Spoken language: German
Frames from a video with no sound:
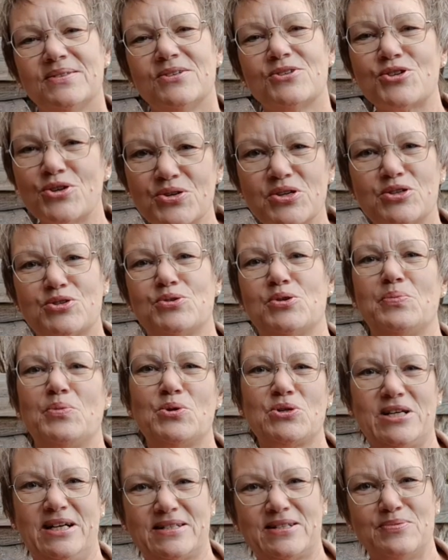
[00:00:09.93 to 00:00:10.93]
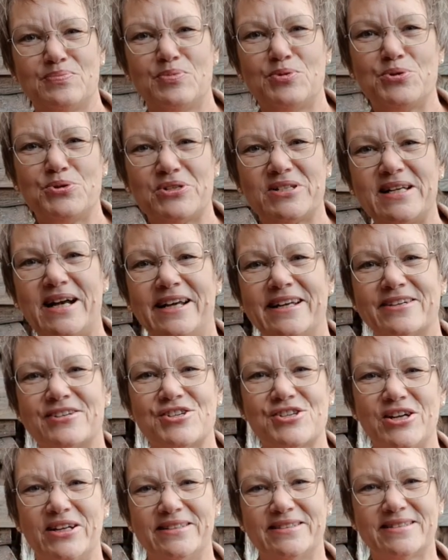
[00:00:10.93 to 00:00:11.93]
Schön, dass du den Montagsimpuls
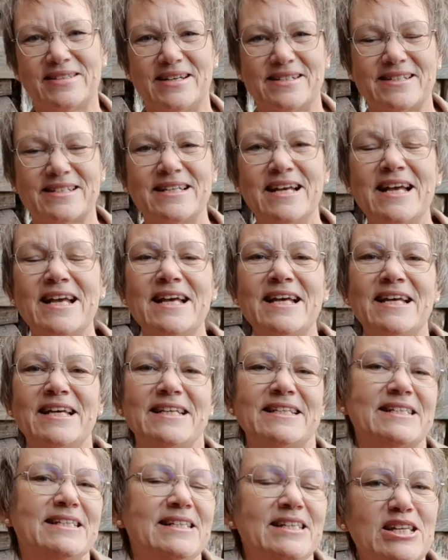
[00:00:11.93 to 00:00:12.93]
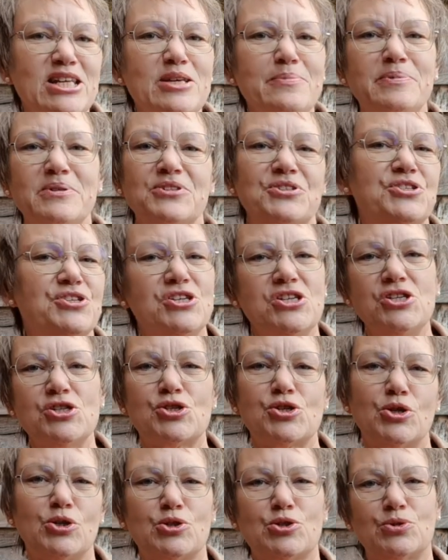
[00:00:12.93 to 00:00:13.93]
eingeschaltet hast. Ich liebe
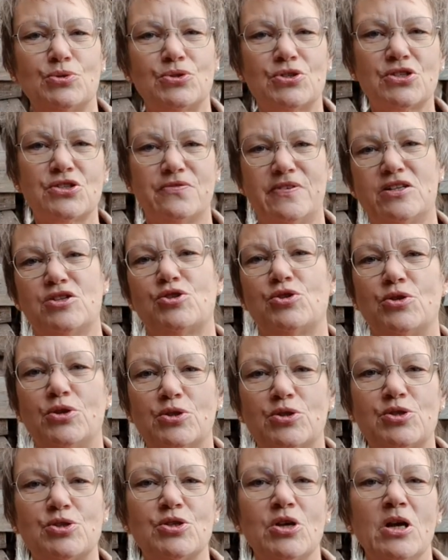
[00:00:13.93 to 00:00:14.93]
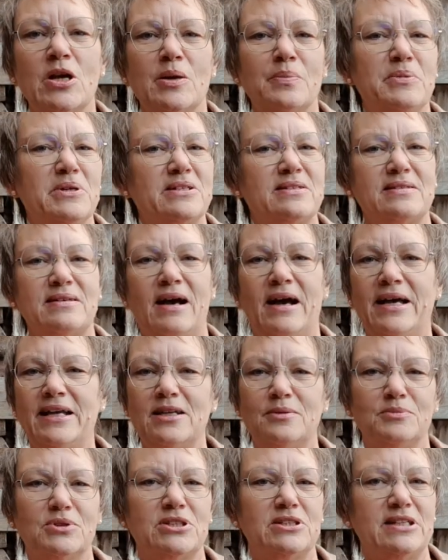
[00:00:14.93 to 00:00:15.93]
T-Shirts und Sweatshirts mit
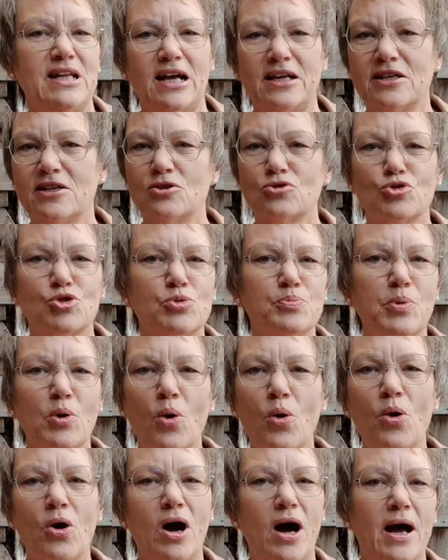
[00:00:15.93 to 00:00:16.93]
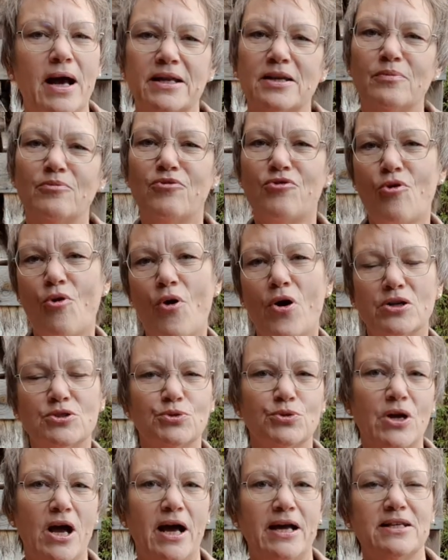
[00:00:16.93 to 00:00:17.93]
einem knackigen Spruch, einem Wort
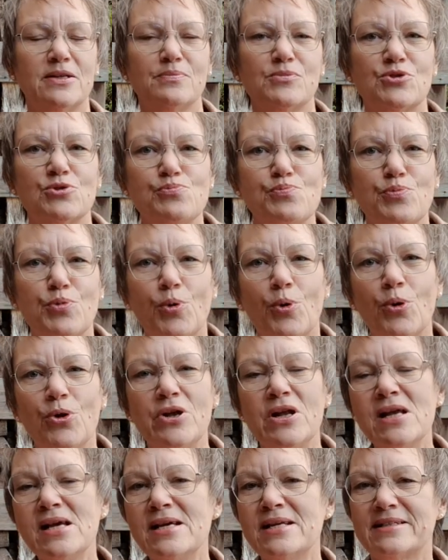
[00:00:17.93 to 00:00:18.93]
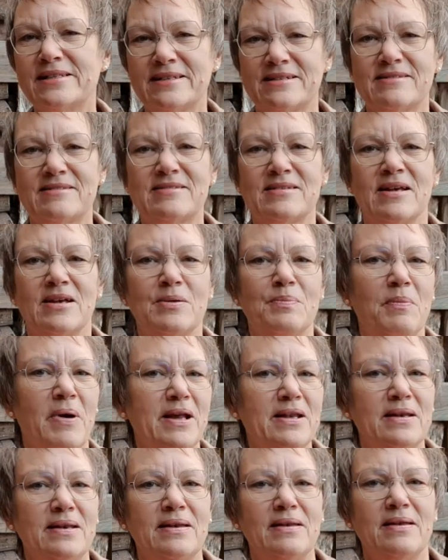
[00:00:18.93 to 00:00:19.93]
oder einem Symbol, das
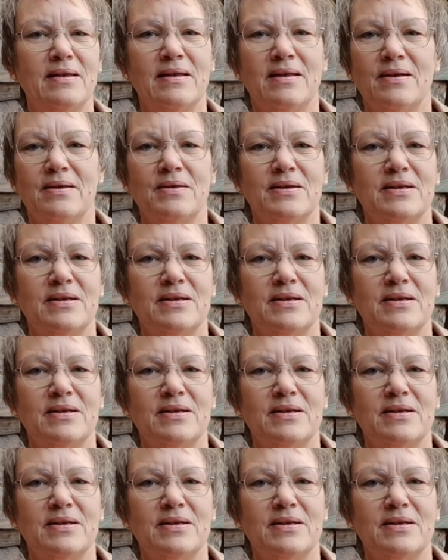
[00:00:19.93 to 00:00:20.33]
mein